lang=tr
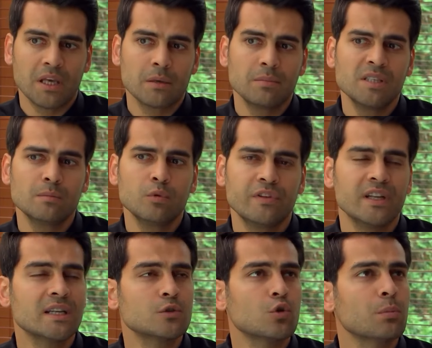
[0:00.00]
Peki biz bu
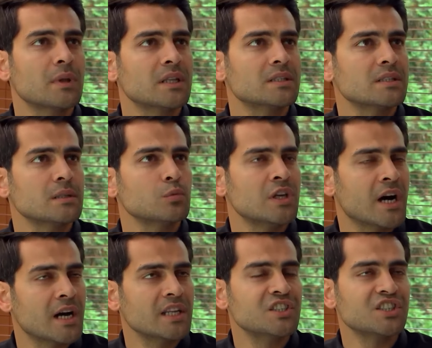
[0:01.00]
finans toplantısını bu
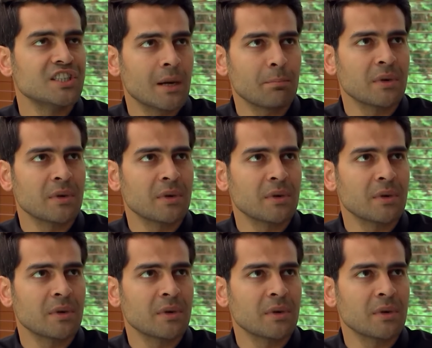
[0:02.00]
ihale için